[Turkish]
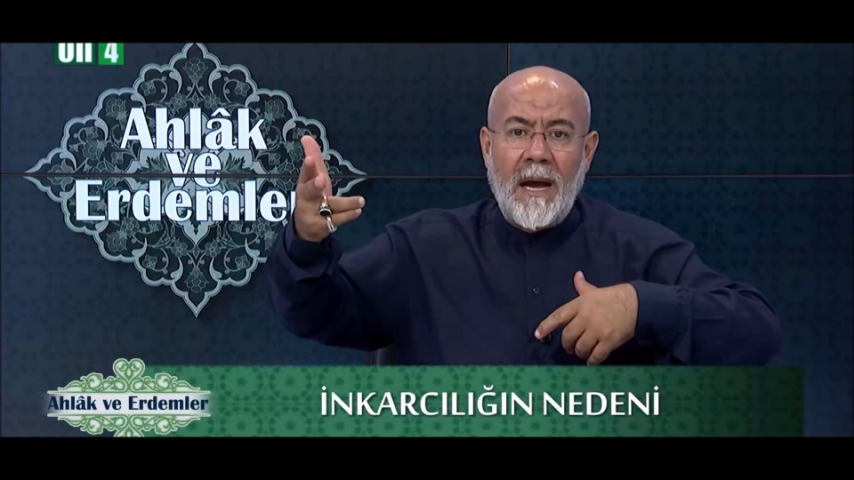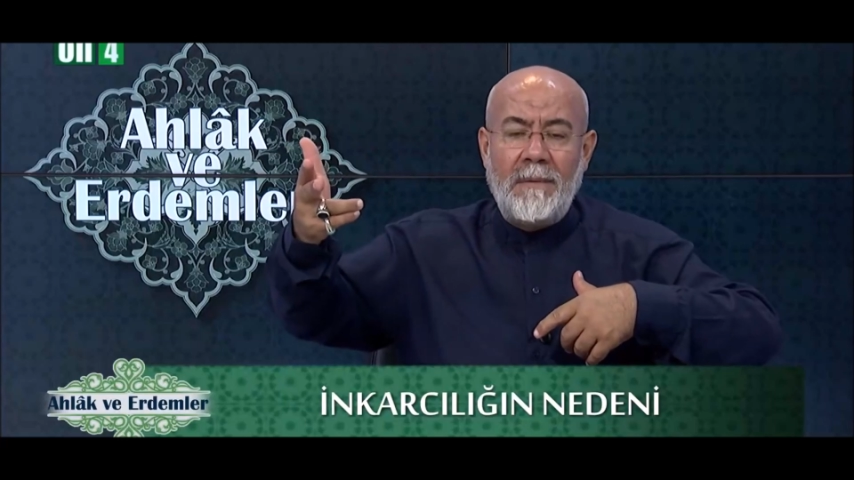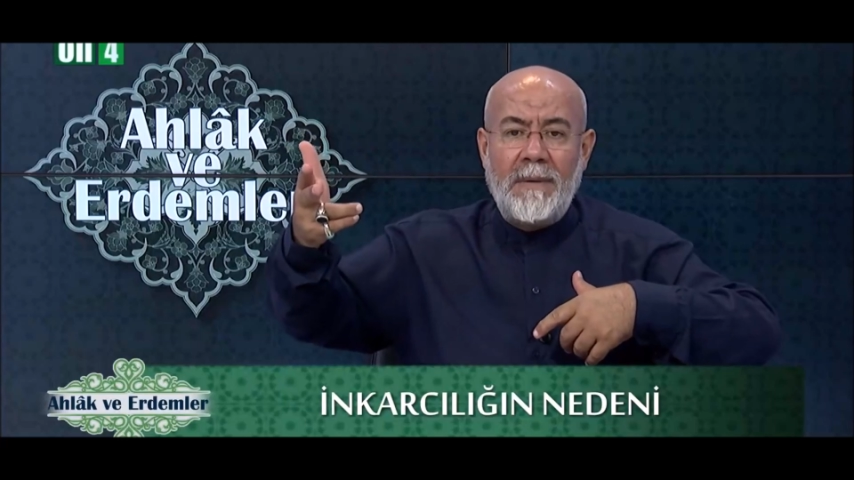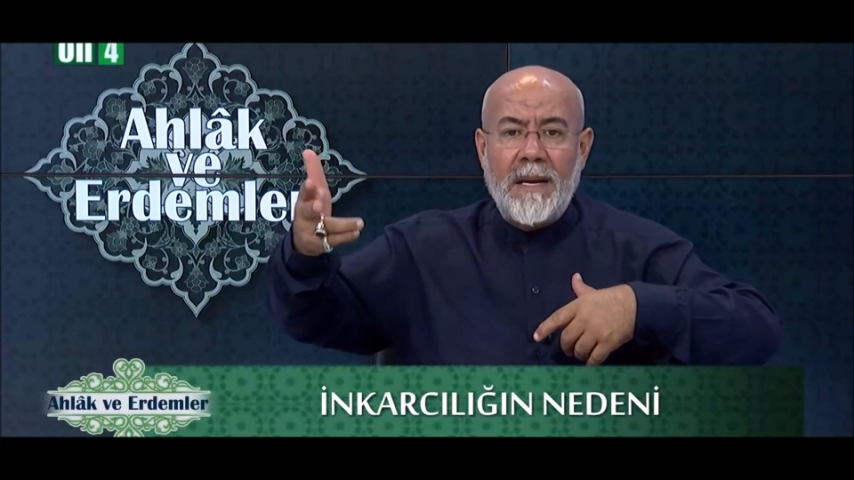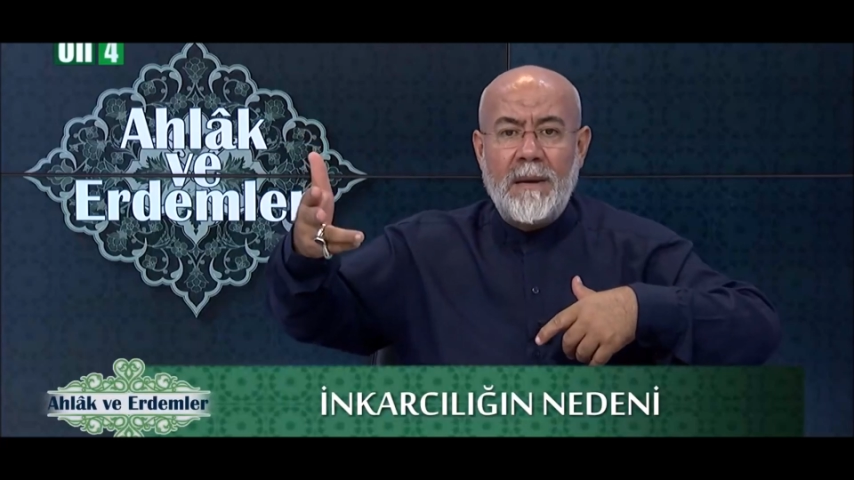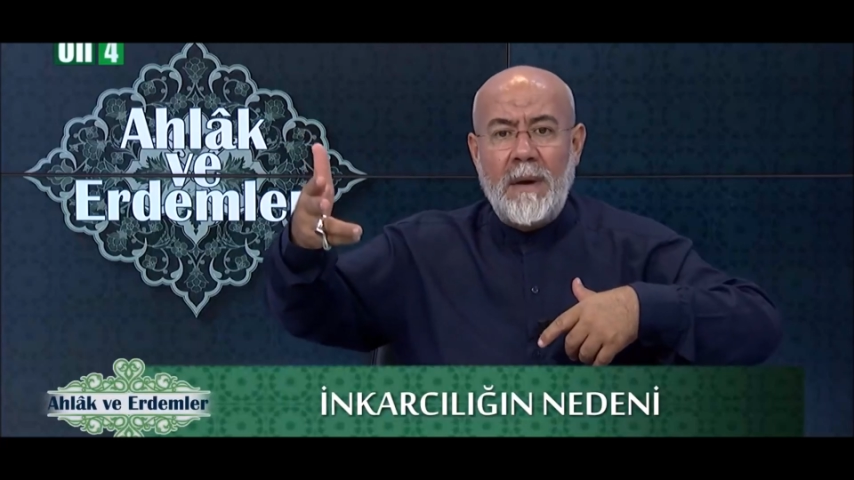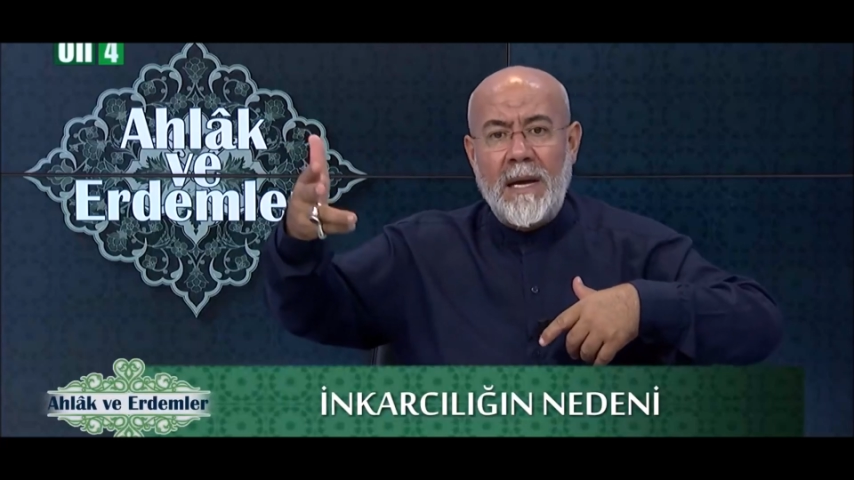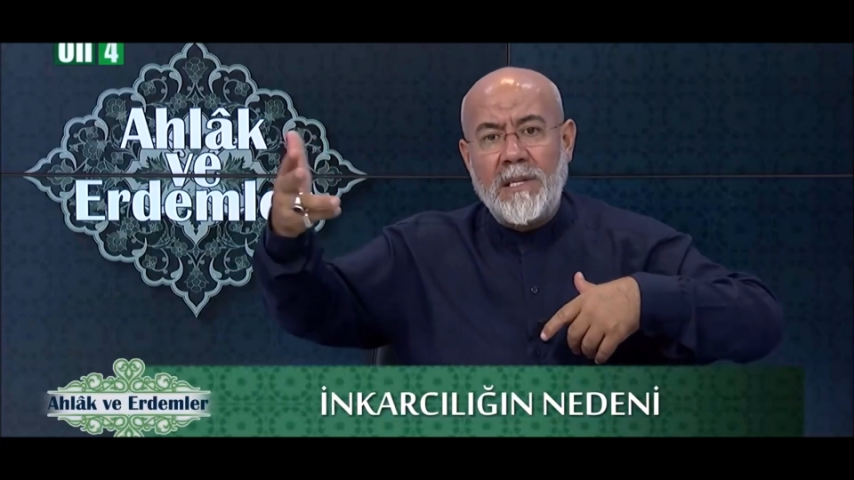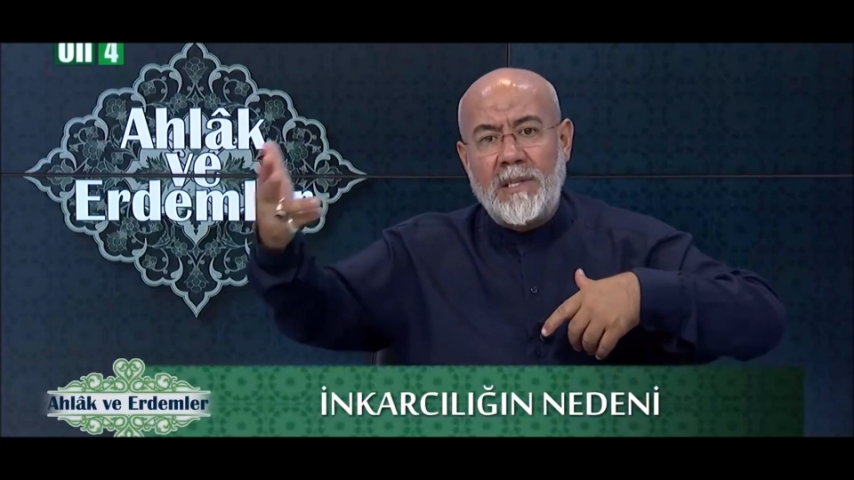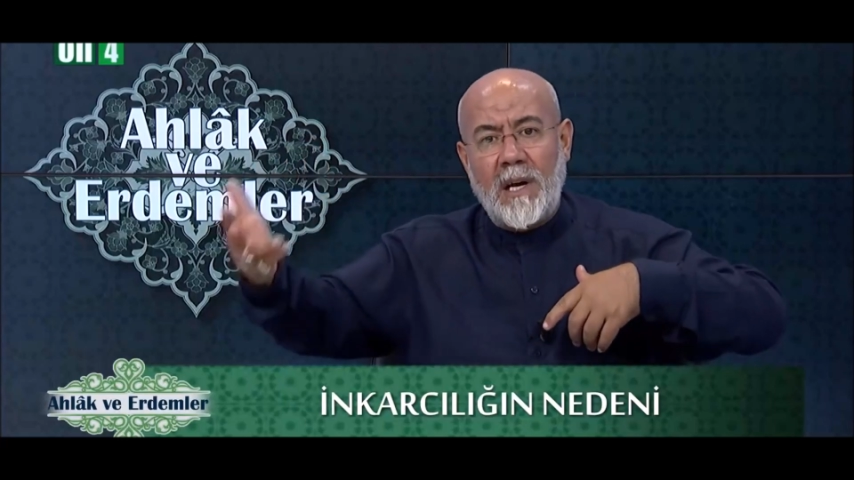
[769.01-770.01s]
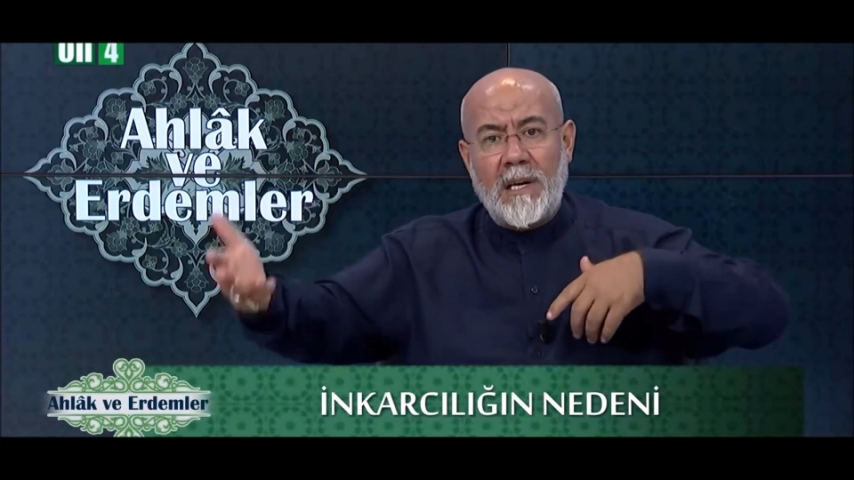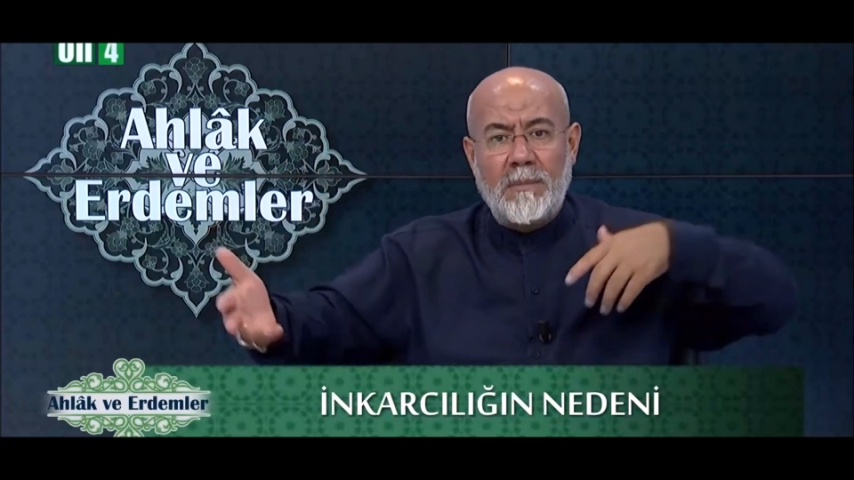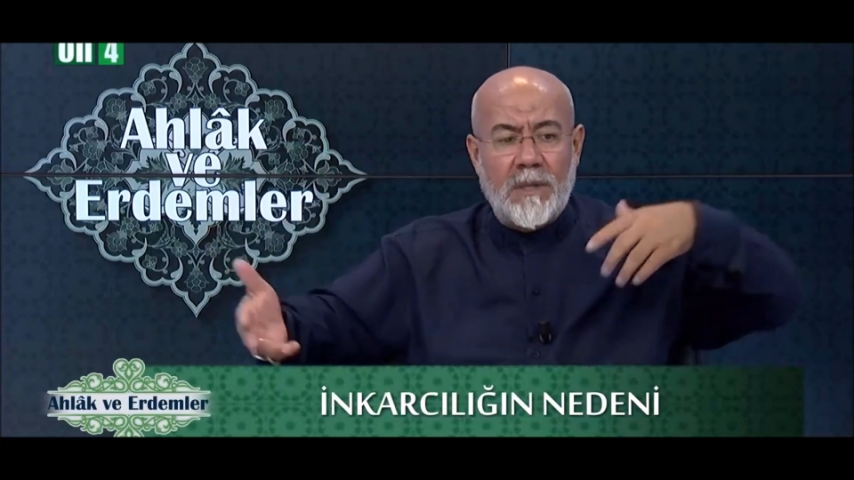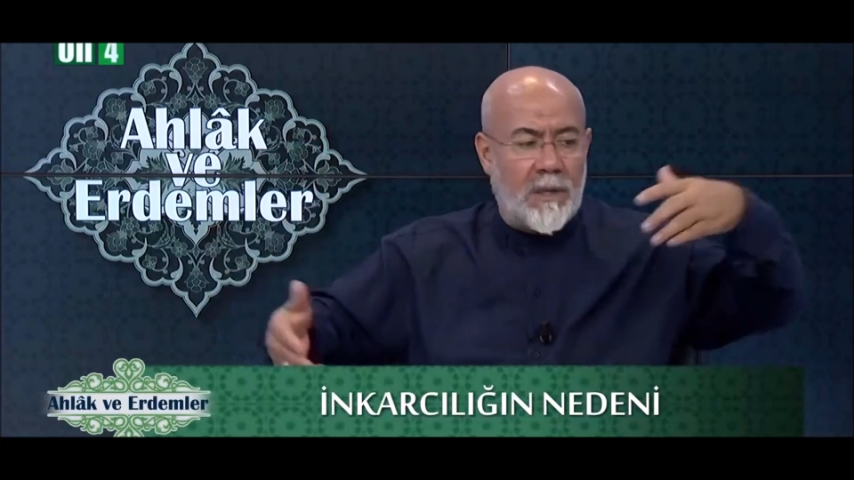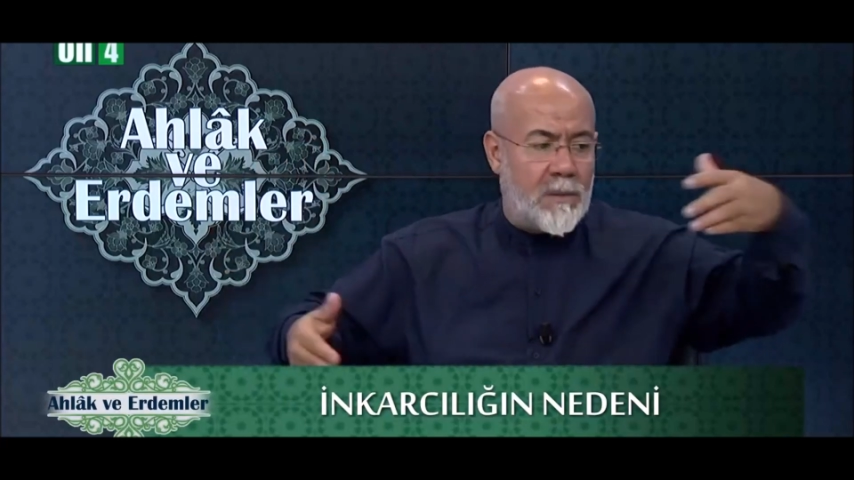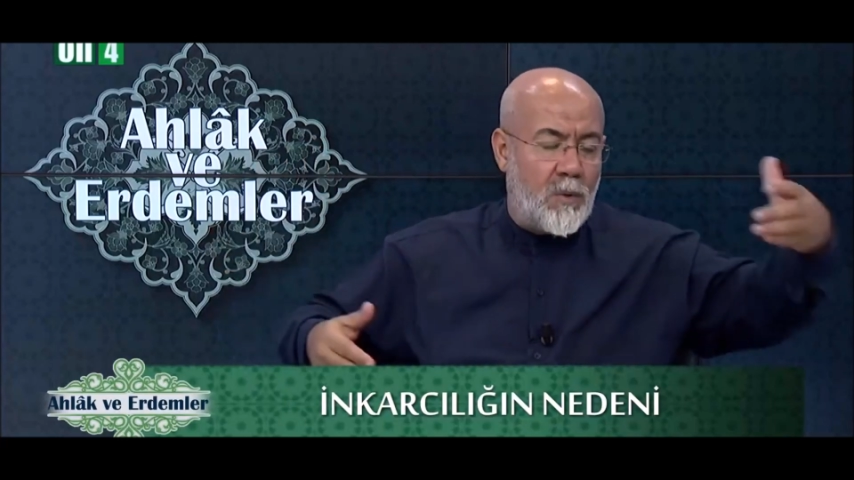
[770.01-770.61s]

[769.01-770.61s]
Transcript: efendim ensar mıdır,